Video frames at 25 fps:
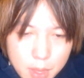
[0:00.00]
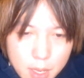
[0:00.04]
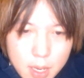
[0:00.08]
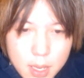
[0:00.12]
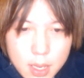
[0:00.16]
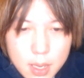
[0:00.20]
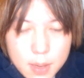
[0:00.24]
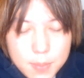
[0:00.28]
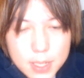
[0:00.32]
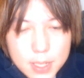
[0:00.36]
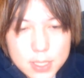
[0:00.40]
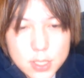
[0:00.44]

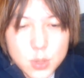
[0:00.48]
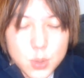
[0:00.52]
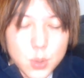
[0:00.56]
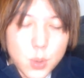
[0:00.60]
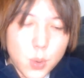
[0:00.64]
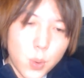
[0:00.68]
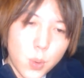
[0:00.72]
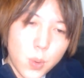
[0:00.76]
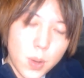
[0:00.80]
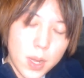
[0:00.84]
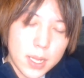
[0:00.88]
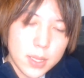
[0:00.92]
まあちょっ
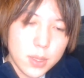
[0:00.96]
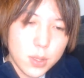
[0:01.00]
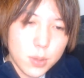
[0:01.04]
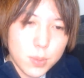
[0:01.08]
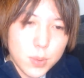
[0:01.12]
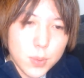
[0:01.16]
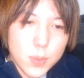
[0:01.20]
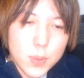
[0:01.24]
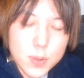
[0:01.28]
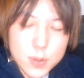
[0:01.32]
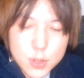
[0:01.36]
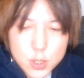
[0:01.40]
と後半の
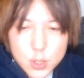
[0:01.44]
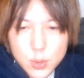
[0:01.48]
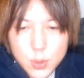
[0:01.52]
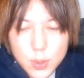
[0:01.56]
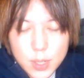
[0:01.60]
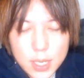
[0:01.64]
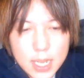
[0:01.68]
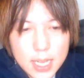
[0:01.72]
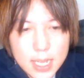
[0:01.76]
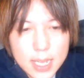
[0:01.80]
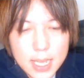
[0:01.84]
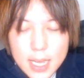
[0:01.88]
部分ちょっと
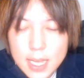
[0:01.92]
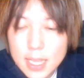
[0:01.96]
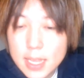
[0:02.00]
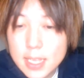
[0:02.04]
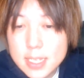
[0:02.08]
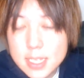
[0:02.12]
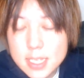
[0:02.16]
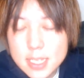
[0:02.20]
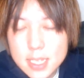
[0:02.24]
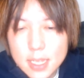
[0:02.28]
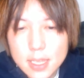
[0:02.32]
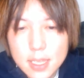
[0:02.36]
いらない
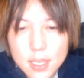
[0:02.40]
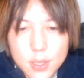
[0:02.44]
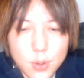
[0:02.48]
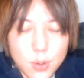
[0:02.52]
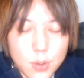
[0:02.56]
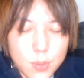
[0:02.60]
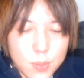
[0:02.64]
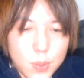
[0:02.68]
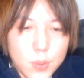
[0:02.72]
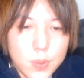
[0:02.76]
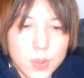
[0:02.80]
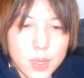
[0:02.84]
話だった
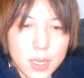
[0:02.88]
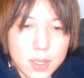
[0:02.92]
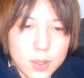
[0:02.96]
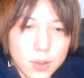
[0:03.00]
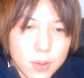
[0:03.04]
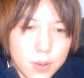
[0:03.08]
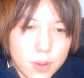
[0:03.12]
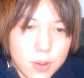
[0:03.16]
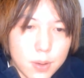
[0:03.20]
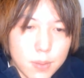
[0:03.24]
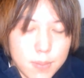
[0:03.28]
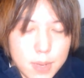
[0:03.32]
と思うけ
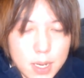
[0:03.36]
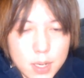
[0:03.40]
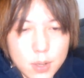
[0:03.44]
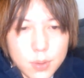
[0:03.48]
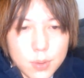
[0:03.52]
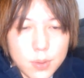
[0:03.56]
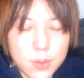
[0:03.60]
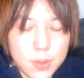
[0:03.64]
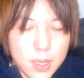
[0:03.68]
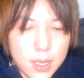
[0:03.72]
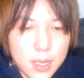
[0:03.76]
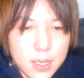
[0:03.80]
ど、まあ
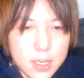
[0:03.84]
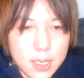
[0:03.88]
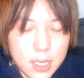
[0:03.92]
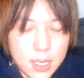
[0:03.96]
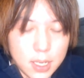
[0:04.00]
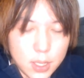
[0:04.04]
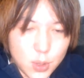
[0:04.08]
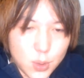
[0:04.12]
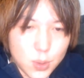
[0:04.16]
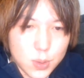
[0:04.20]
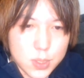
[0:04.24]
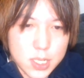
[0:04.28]
このね、
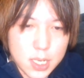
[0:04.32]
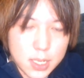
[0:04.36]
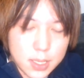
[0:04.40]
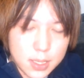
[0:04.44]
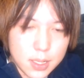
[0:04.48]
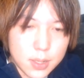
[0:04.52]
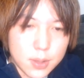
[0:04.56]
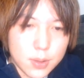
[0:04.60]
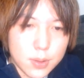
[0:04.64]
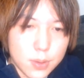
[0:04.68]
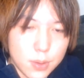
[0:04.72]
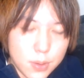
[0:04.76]

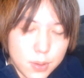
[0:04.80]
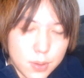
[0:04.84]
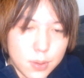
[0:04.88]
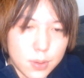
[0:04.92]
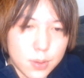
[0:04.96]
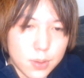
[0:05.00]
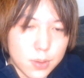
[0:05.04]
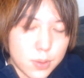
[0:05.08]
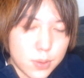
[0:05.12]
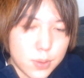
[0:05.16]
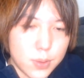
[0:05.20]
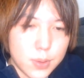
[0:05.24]
キットチャンネル
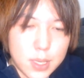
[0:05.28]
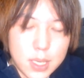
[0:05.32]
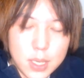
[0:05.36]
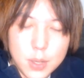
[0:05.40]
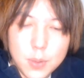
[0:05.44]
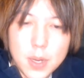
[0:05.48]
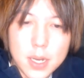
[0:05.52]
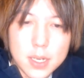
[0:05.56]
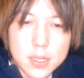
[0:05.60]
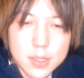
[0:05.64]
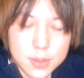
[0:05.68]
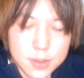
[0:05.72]
のこの
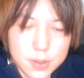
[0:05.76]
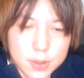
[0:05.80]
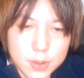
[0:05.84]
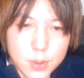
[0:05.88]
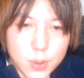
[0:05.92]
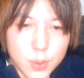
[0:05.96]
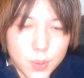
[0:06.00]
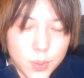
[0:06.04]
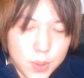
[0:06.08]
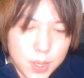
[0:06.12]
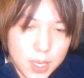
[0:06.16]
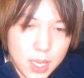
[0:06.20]
疑惑、
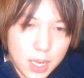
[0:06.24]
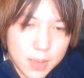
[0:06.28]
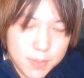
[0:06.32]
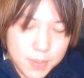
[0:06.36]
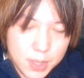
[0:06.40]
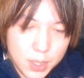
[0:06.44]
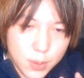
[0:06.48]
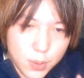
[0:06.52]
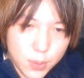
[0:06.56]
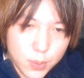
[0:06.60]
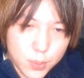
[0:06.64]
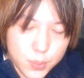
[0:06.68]
この
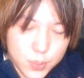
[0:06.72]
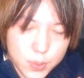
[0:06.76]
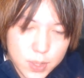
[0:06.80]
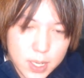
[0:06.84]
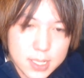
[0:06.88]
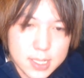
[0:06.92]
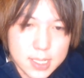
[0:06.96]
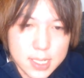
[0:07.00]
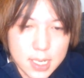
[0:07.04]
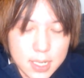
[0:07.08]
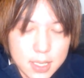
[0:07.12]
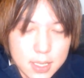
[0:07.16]
闇の
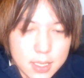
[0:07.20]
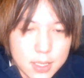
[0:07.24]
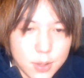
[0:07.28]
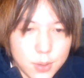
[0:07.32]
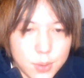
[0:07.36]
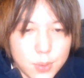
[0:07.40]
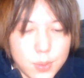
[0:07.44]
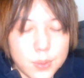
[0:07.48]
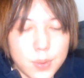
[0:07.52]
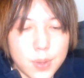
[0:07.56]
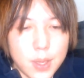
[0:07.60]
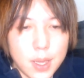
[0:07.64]
深さってい
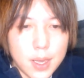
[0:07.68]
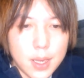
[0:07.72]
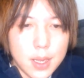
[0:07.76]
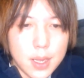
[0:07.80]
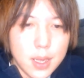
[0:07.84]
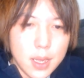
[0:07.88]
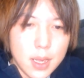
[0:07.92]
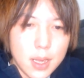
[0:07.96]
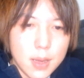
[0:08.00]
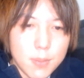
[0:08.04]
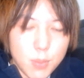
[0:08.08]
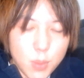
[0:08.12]
うのをね、
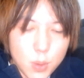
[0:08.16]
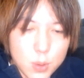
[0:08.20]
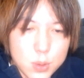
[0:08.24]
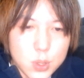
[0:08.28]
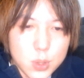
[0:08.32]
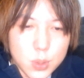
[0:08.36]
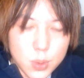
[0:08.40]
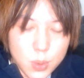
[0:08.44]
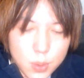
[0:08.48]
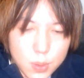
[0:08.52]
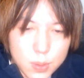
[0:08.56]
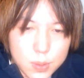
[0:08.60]
もう
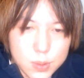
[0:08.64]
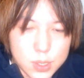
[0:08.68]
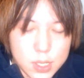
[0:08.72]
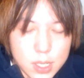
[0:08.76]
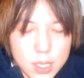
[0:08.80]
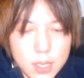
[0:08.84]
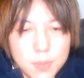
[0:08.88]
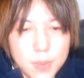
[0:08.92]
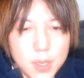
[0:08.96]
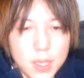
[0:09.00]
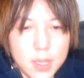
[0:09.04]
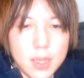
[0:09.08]
ちょっとぜ
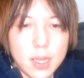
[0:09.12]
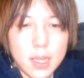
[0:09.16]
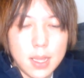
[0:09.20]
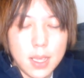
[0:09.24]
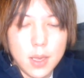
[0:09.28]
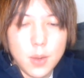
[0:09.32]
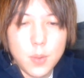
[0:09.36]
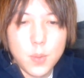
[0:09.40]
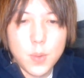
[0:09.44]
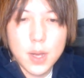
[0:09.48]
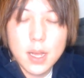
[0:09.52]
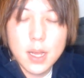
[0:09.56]
ひみんな
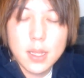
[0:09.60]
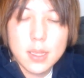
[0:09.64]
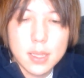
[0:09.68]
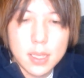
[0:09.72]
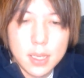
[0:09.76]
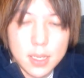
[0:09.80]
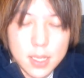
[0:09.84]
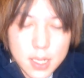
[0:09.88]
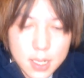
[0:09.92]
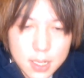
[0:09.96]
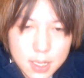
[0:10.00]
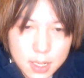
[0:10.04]
ね、分かっ
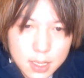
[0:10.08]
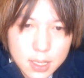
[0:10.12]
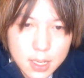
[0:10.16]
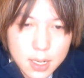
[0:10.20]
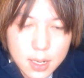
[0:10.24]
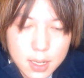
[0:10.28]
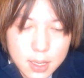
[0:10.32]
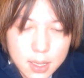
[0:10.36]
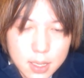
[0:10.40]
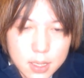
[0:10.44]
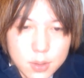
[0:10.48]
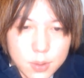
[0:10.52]
ていただけた
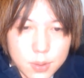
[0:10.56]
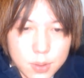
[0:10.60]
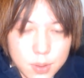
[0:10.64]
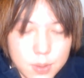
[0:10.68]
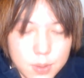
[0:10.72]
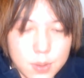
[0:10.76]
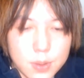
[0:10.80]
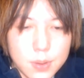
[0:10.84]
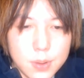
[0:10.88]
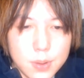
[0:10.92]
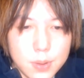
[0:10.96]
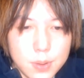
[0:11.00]
らなと
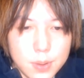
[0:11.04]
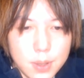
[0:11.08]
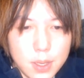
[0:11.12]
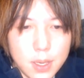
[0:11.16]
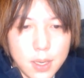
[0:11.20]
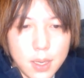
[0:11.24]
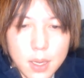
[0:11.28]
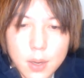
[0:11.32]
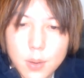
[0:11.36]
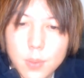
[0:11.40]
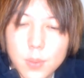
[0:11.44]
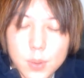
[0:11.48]
いうふう
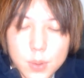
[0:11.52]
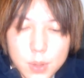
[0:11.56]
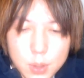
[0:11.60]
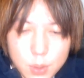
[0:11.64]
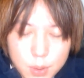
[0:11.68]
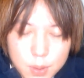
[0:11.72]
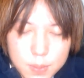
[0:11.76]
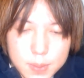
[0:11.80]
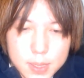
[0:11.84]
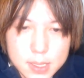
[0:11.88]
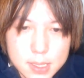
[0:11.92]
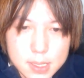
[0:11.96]
に思って
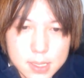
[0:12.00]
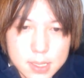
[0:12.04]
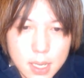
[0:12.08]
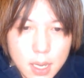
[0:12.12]
おります。